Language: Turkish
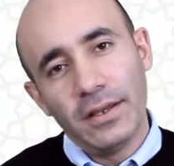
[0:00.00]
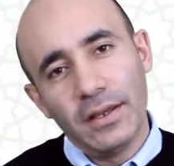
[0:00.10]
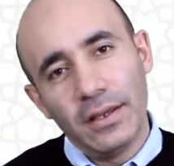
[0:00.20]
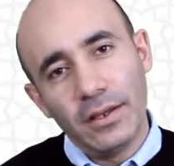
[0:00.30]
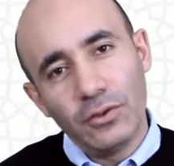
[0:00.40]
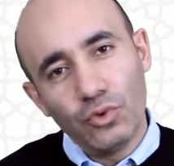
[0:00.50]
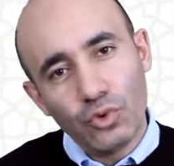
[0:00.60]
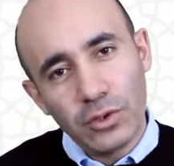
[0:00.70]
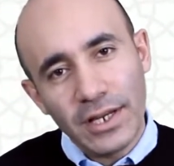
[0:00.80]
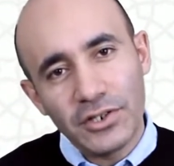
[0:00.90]
e,
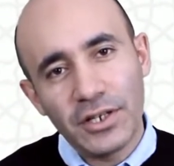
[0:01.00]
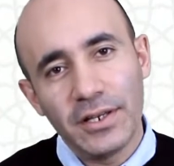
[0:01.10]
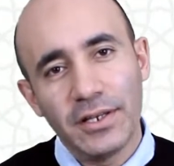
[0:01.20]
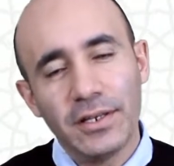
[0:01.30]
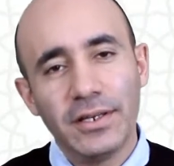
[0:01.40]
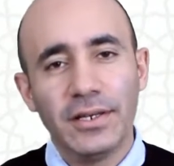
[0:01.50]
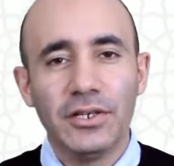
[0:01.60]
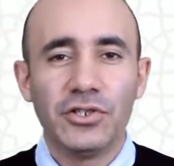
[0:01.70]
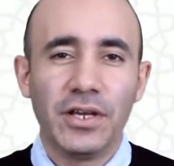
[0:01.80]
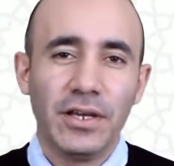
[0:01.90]
yüzlerce e,
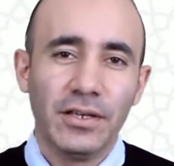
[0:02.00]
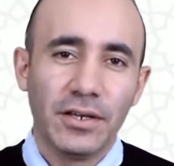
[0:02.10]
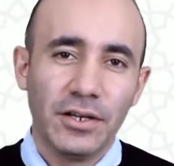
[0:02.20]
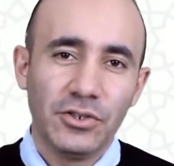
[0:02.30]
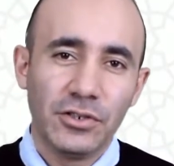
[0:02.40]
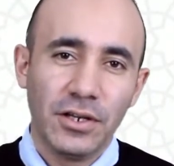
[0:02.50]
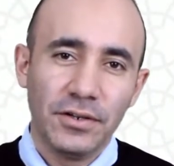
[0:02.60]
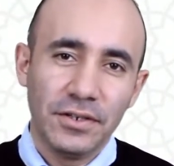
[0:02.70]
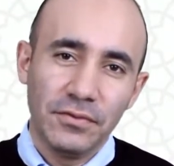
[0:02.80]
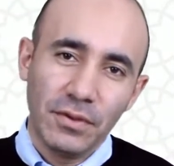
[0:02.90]
işe
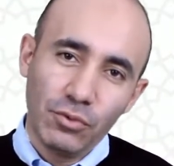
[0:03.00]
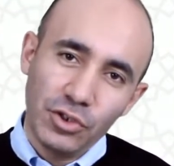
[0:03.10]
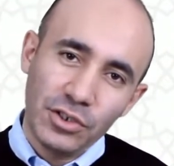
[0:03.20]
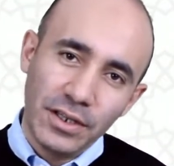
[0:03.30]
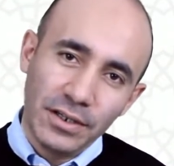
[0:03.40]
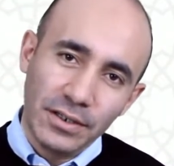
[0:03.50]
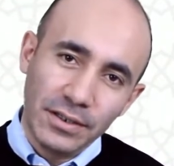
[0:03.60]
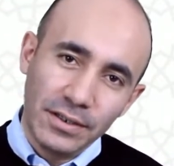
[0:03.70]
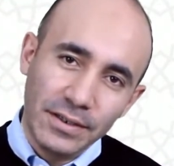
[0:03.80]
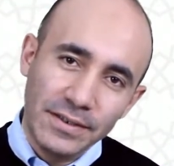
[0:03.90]
yarayışlarını ve bu işlerin
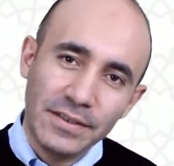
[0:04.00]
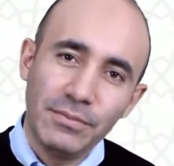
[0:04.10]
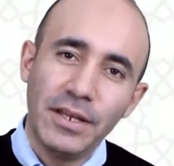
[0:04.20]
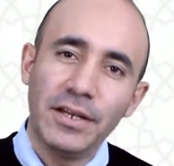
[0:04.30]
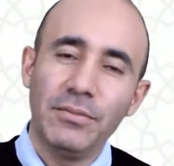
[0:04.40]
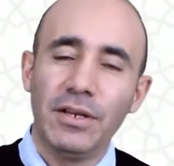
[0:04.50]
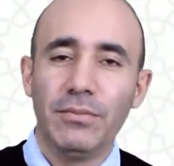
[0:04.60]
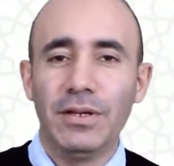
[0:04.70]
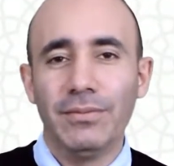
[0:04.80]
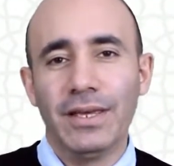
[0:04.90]
isimlerini
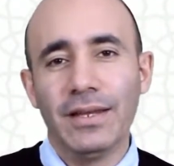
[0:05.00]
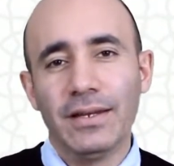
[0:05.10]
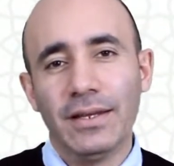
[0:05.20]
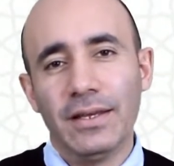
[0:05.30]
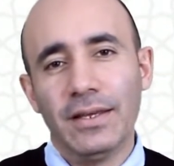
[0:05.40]
bile bilmeyen